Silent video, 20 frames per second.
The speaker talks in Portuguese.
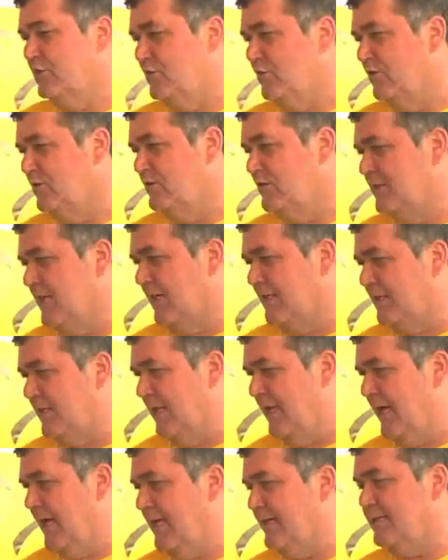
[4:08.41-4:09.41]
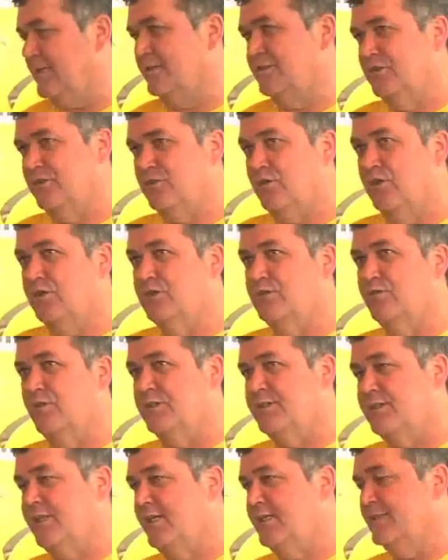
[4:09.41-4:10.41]
todos os atletas, de todos
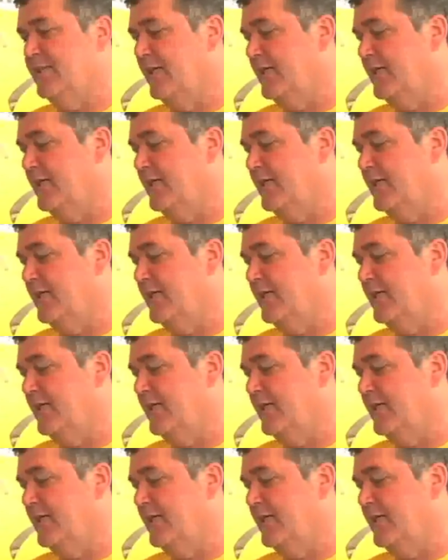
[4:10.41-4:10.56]
vocês